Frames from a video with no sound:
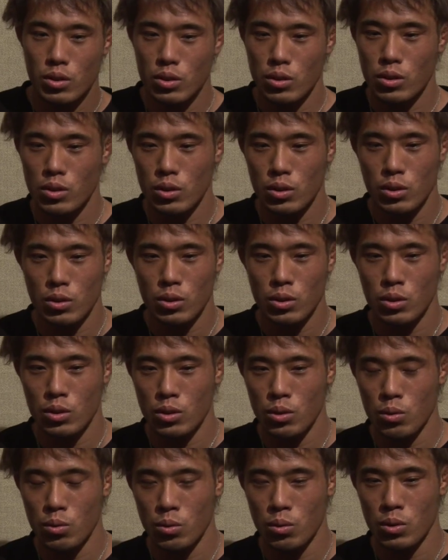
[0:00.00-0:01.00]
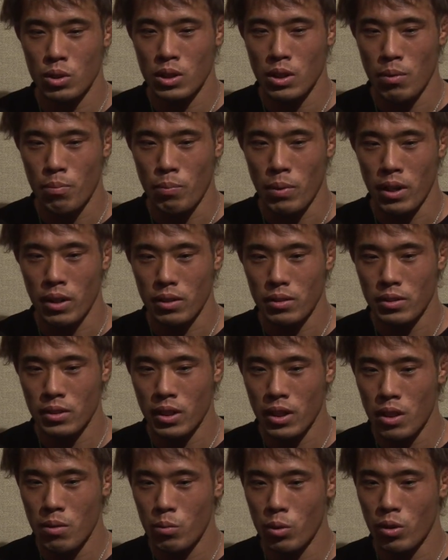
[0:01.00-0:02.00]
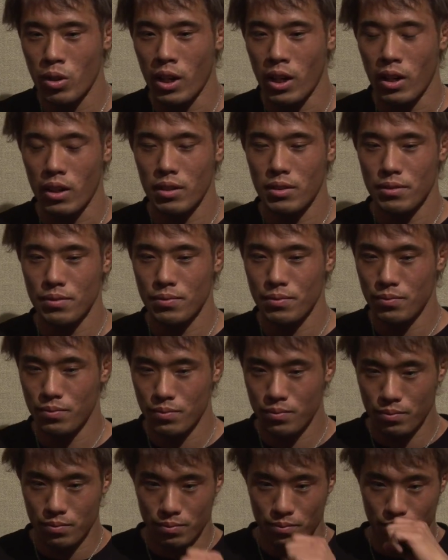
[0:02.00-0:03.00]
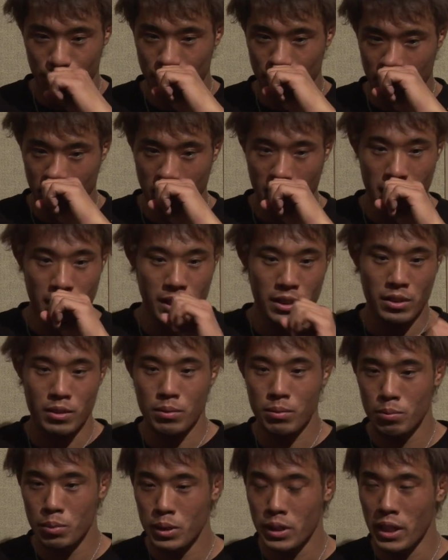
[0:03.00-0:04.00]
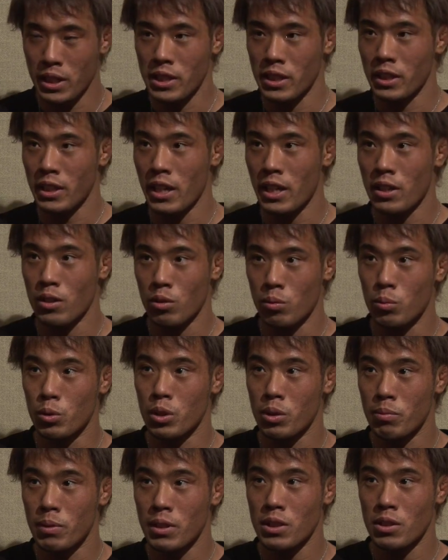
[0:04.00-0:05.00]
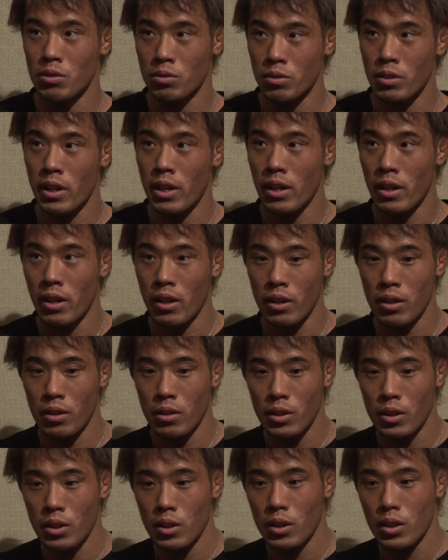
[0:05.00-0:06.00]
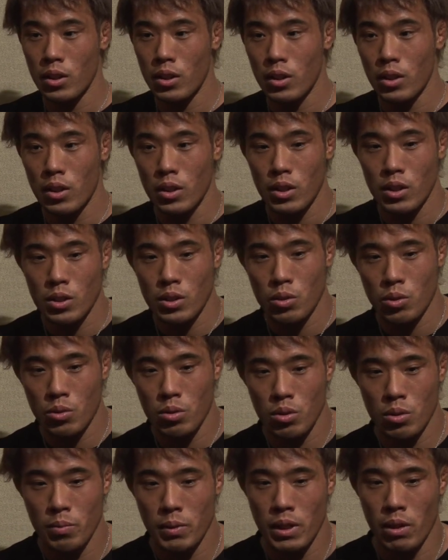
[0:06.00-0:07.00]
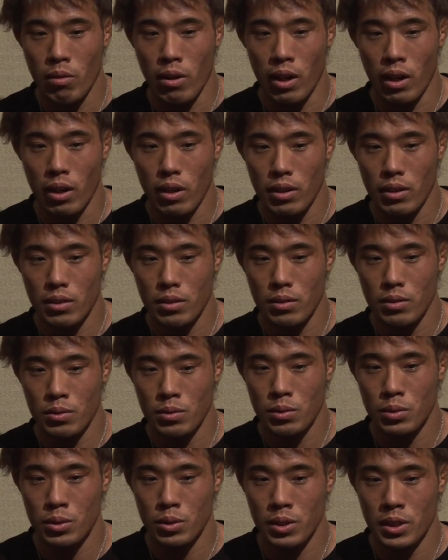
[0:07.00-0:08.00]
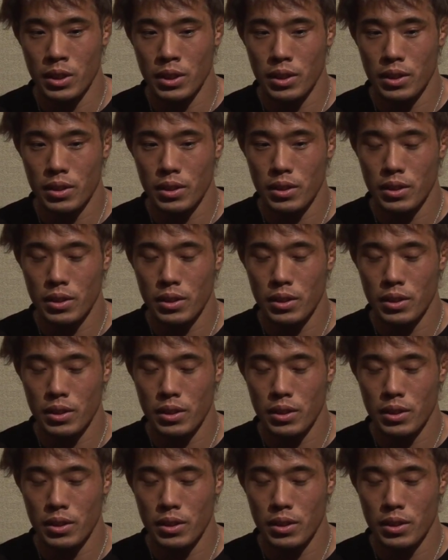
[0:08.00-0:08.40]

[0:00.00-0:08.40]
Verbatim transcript: そうですやっぱ誰もが出れる舞台じゃないと思いますのでそういう意味では本当に